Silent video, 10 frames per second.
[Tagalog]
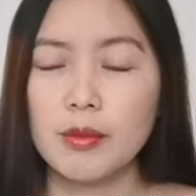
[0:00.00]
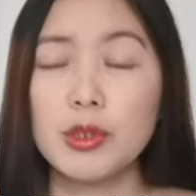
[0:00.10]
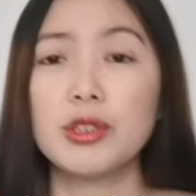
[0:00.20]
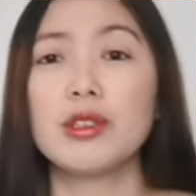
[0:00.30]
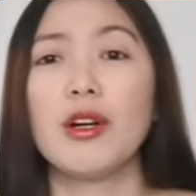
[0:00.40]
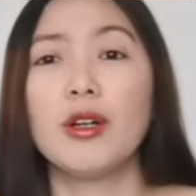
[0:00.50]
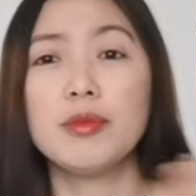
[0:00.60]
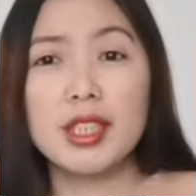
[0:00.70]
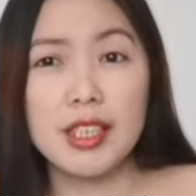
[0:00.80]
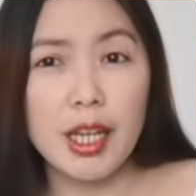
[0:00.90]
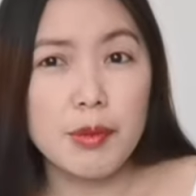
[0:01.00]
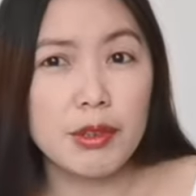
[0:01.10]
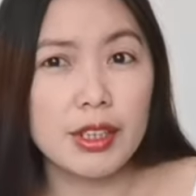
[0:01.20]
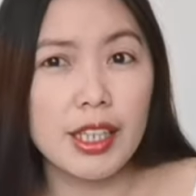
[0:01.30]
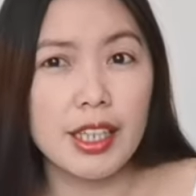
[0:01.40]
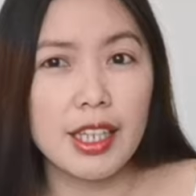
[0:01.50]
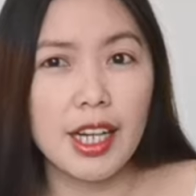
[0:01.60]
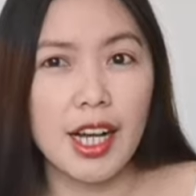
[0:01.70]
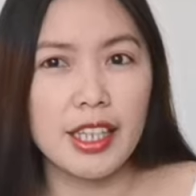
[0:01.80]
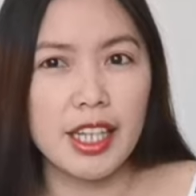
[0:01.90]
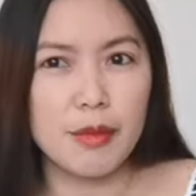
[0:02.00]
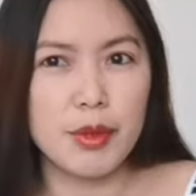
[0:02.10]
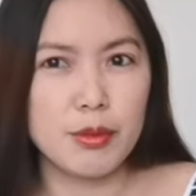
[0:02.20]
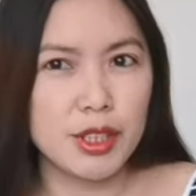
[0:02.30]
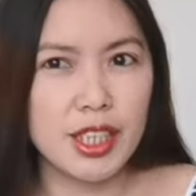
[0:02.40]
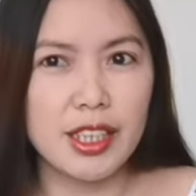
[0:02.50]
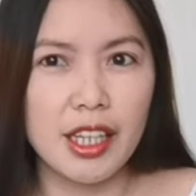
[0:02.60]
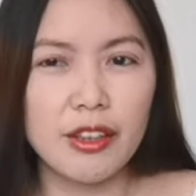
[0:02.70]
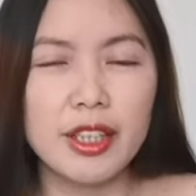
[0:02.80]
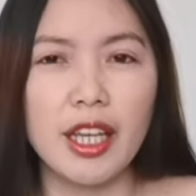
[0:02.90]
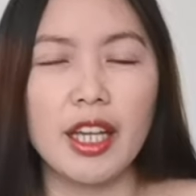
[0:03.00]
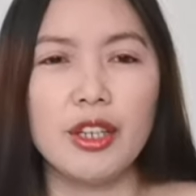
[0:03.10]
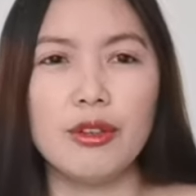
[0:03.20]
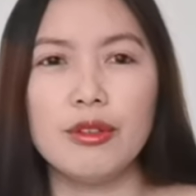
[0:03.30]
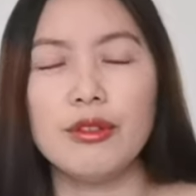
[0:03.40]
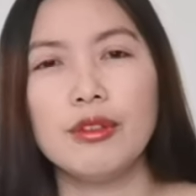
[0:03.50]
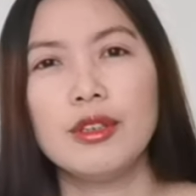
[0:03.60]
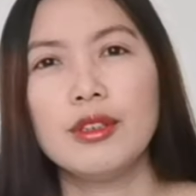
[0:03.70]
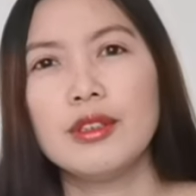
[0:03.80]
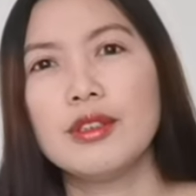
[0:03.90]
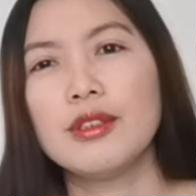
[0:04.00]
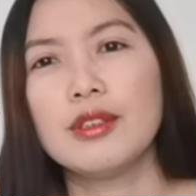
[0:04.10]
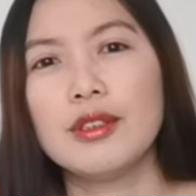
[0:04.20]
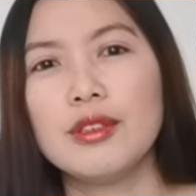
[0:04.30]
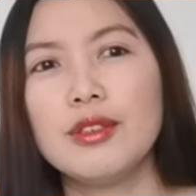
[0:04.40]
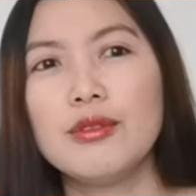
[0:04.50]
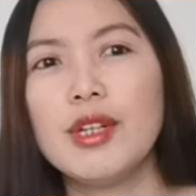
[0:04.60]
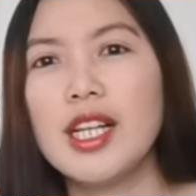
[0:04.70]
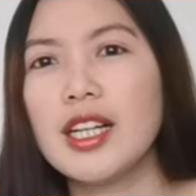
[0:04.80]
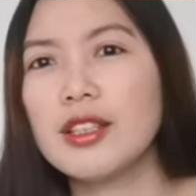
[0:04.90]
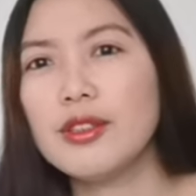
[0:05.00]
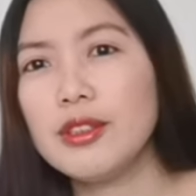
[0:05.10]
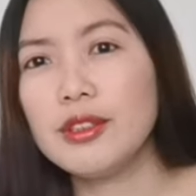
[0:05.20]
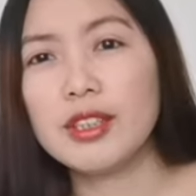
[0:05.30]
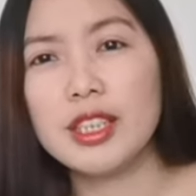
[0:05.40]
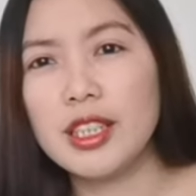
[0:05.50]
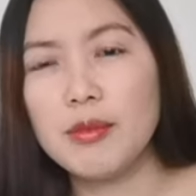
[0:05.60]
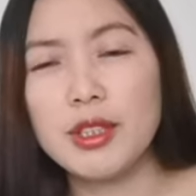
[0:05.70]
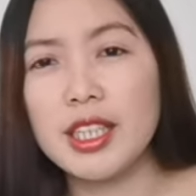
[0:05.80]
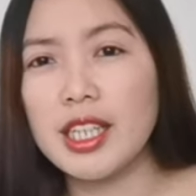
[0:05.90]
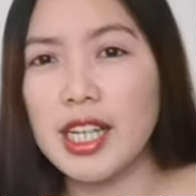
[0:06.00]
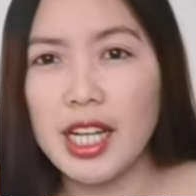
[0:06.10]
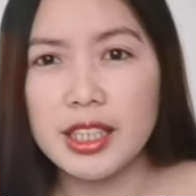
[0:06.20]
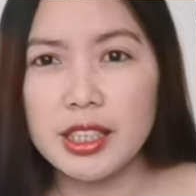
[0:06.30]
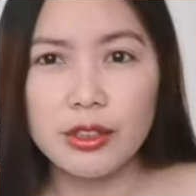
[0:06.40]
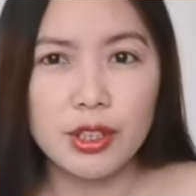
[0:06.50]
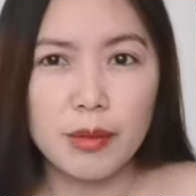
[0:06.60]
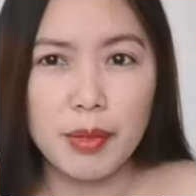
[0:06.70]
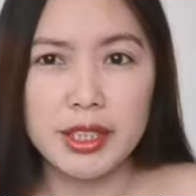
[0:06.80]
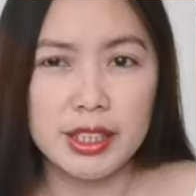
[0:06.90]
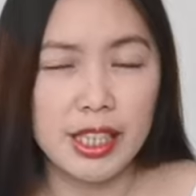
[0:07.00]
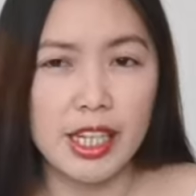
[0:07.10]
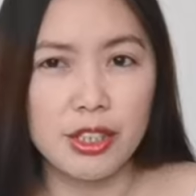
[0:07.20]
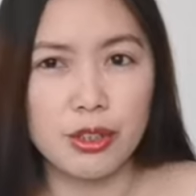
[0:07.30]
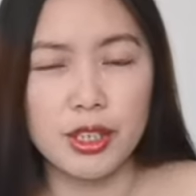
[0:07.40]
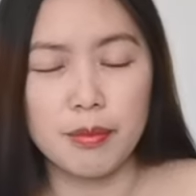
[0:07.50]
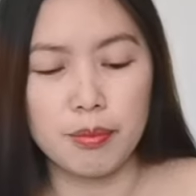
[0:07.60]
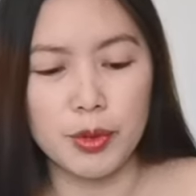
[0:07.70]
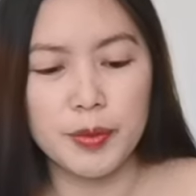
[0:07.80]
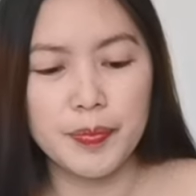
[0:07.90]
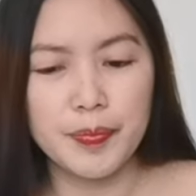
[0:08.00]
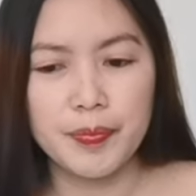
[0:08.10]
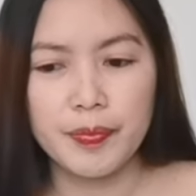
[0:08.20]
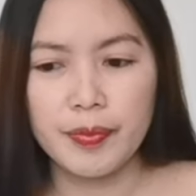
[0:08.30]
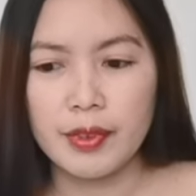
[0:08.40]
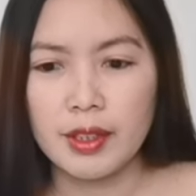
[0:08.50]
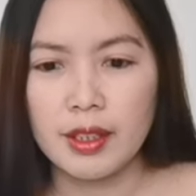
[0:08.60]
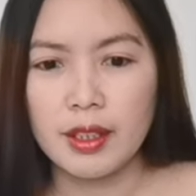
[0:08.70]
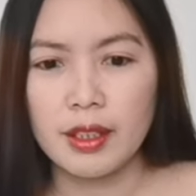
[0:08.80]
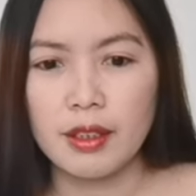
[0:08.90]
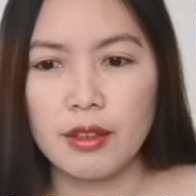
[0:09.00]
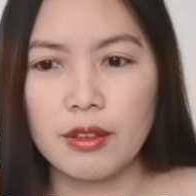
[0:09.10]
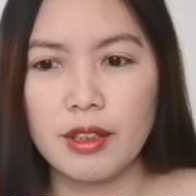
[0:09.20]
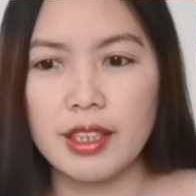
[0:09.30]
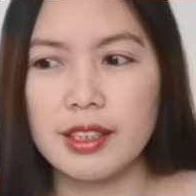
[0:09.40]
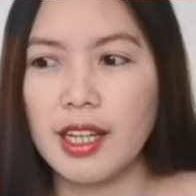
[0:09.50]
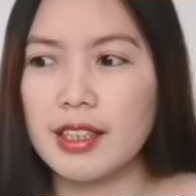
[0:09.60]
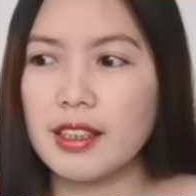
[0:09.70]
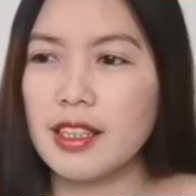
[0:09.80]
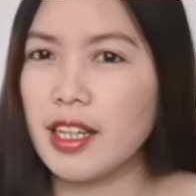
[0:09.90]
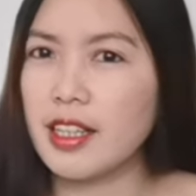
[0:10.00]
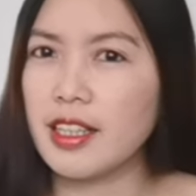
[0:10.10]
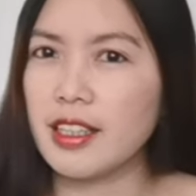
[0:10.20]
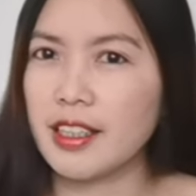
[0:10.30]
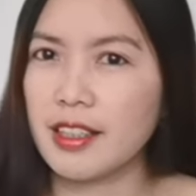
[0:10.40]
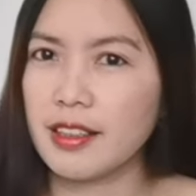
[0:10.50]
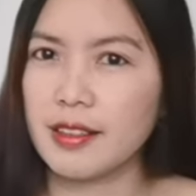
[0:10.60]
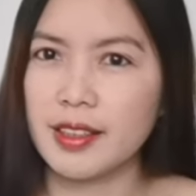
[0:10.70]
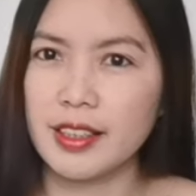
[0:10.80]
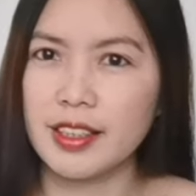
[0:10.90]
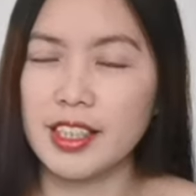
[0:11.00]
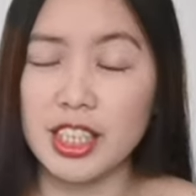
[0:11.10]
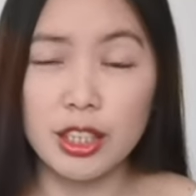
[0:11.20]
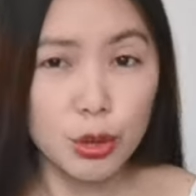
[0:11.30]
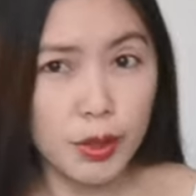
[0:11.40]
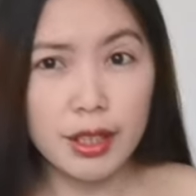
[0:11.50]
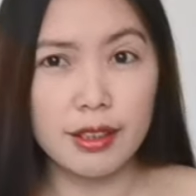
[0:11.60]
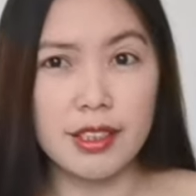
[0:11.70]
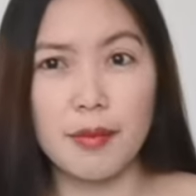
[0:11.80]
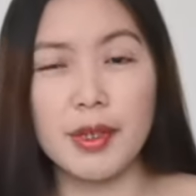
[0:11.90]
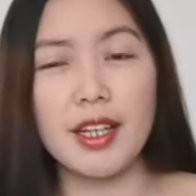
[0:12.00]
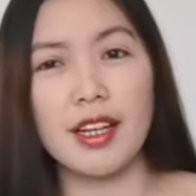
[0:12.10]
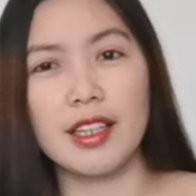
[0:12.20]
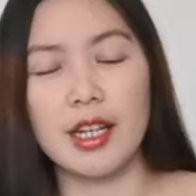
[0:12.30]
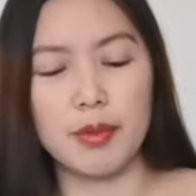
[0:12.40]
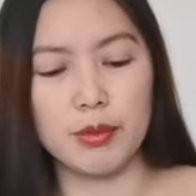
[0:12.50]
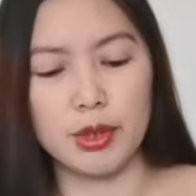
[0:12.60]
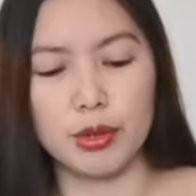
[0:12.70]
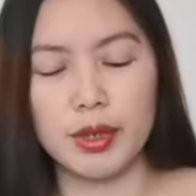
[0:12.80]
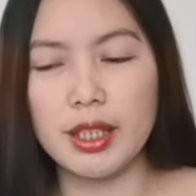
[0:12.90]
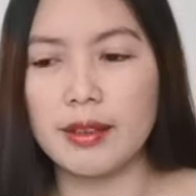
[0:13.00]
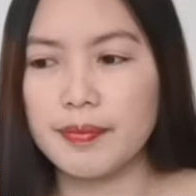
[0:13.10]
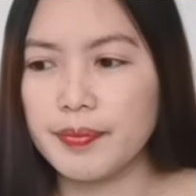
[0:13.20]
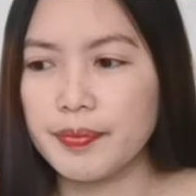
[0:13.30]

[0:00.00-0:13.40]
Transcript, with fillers: Most of the time, yung talagang hahanapin mo diyan ngayon eh yung, yung wala doon, yung hindi mo naranasan doon sa past relationship mo. Kung ang dati ay hindi siya sweet, syempre hahanapin mo sweet.